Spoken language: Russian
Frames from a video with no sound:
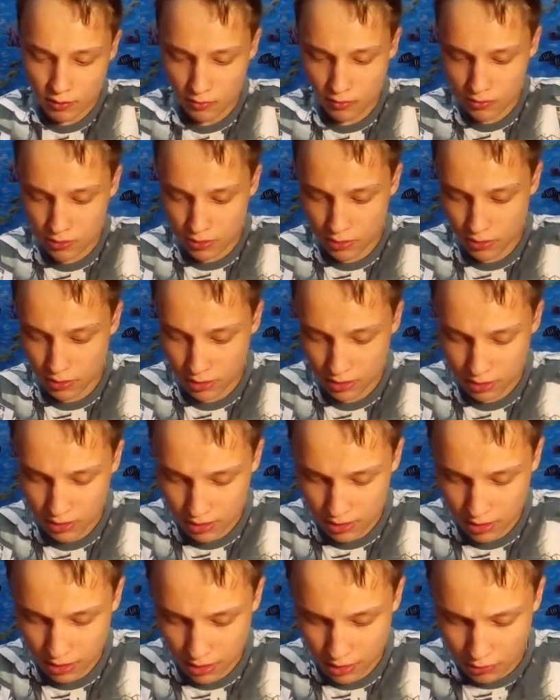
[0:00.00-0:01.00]
Очень
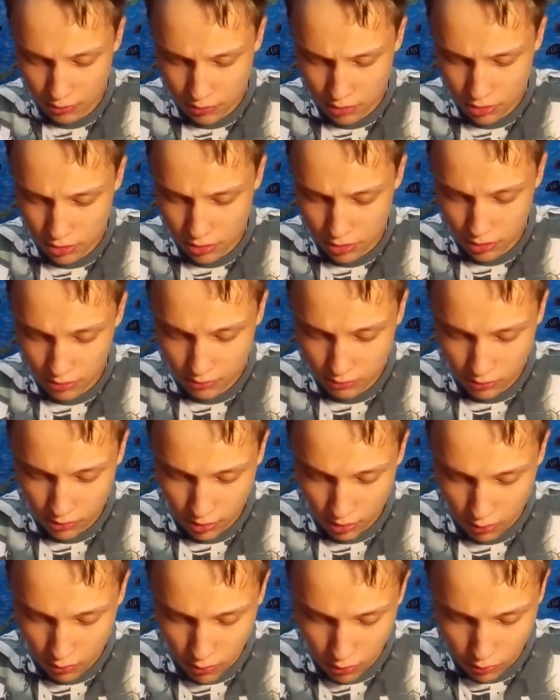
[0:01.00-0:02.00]
даже хороший. Вот
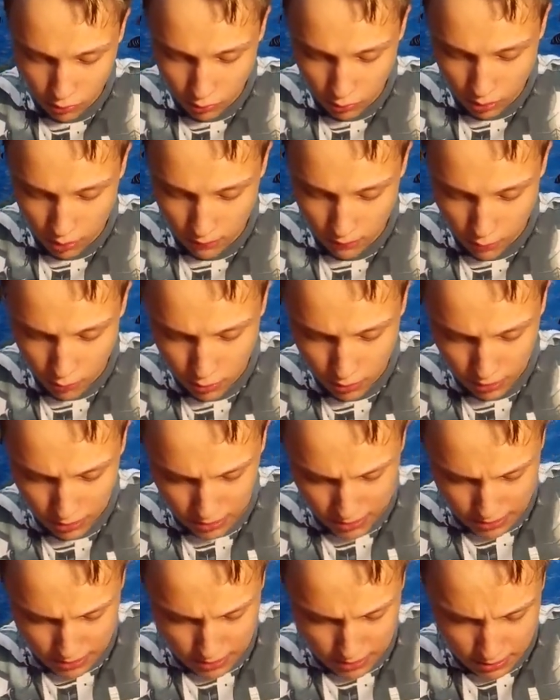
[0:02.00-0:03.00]
такой вот у него
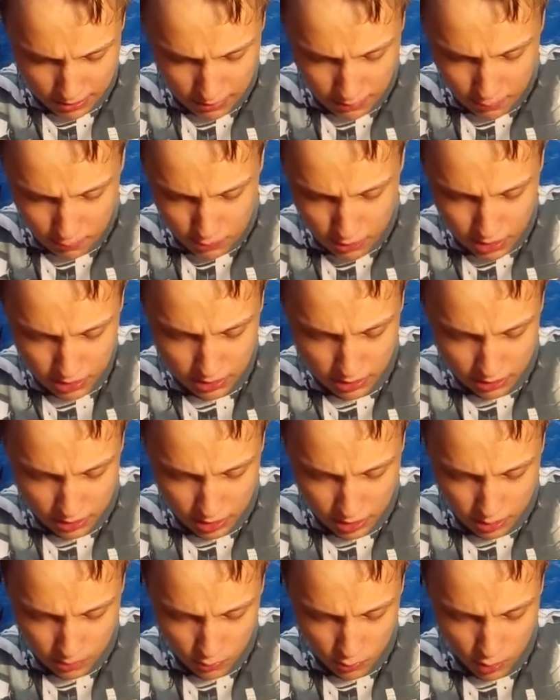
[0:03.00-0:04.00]
быстро
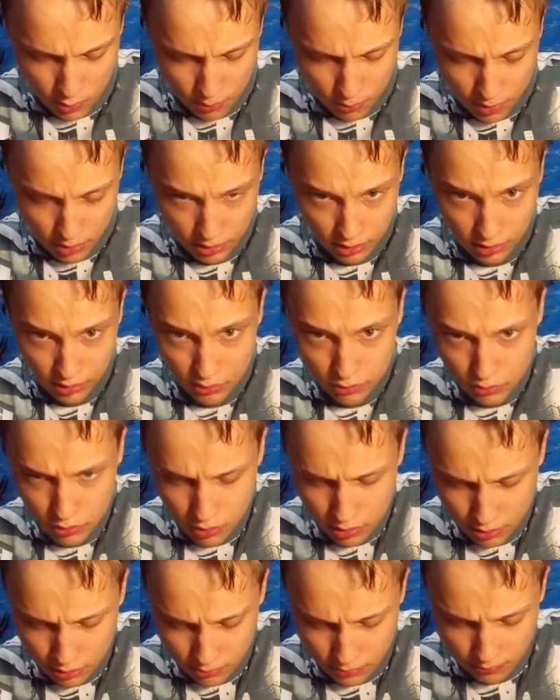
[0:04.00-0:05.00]
зажимной
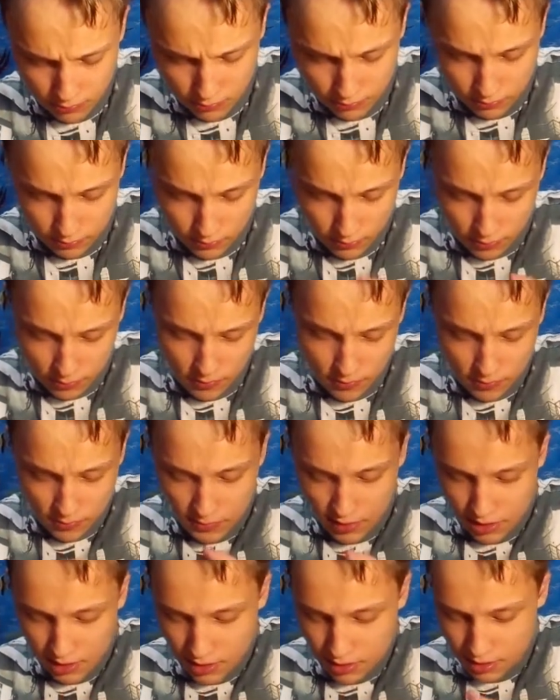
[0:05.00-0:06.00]
патрон
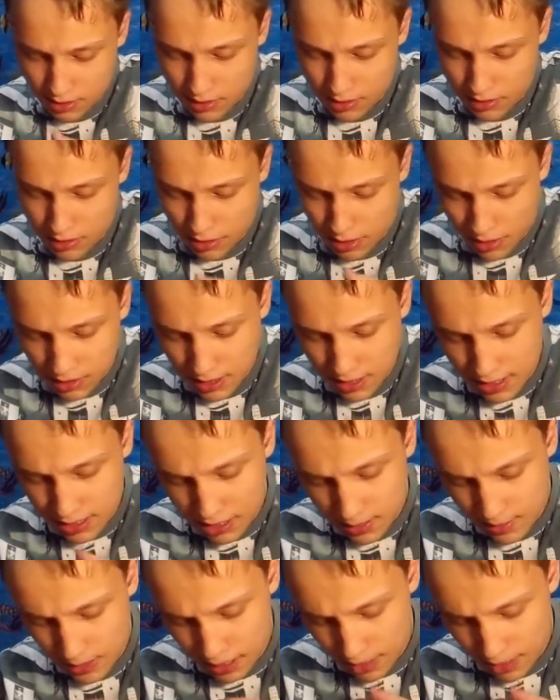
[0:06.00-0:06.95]
на 10